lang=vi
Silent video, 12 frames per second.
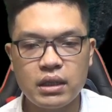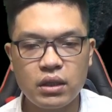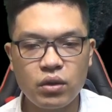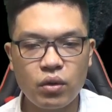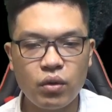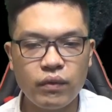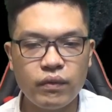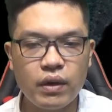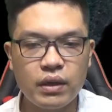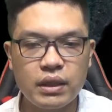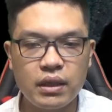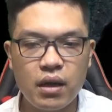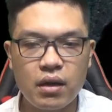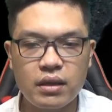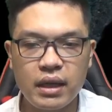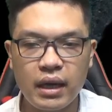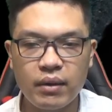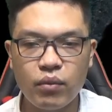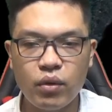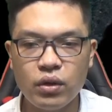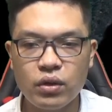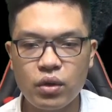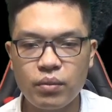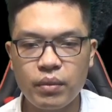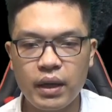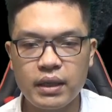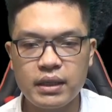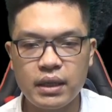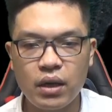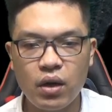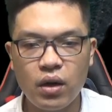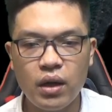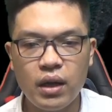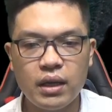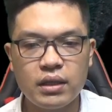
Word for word: chứng tỏ đối phương chỉ đơn giản muốn trộm cái gì đó